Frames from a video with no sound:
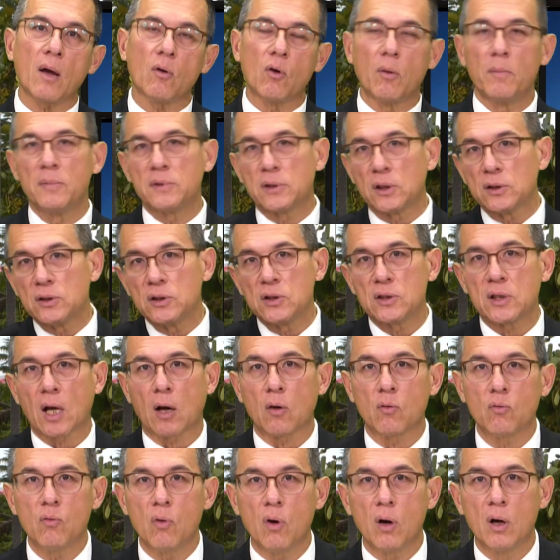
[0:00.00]
我们曾经
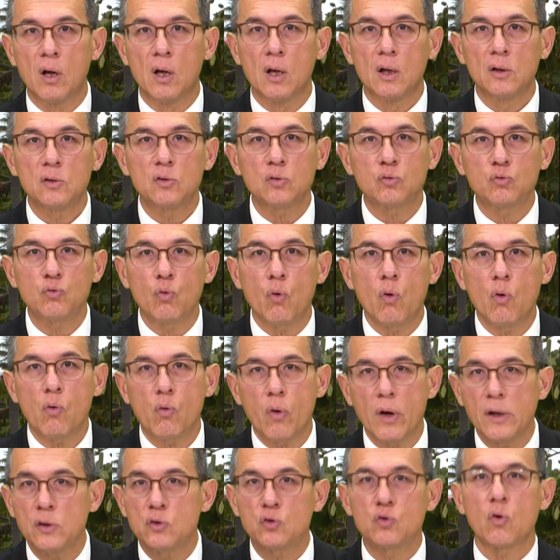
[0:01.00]
讲过，就多
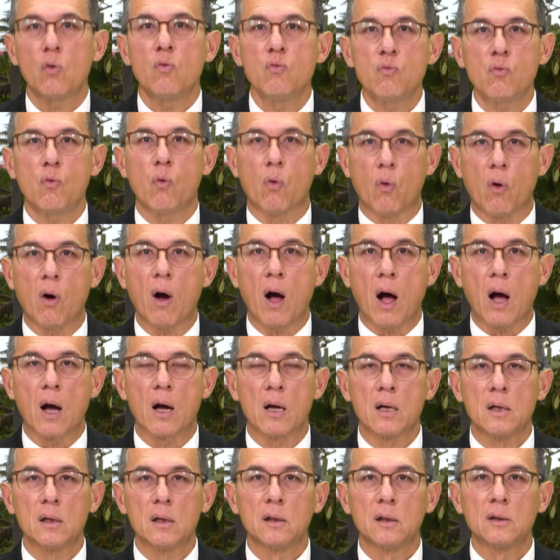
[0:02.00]
亏中国啊，
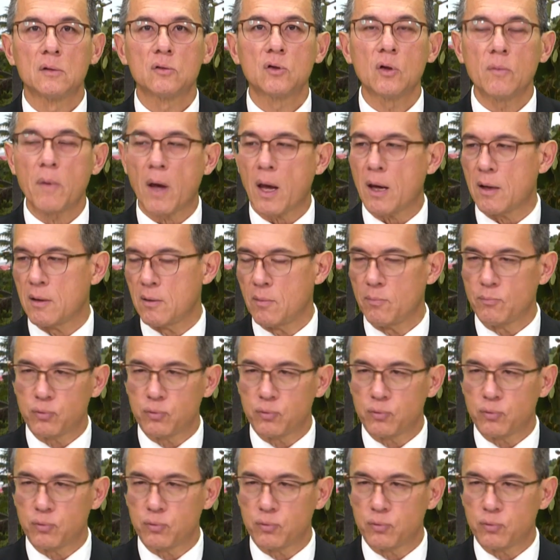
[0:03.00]
对不对？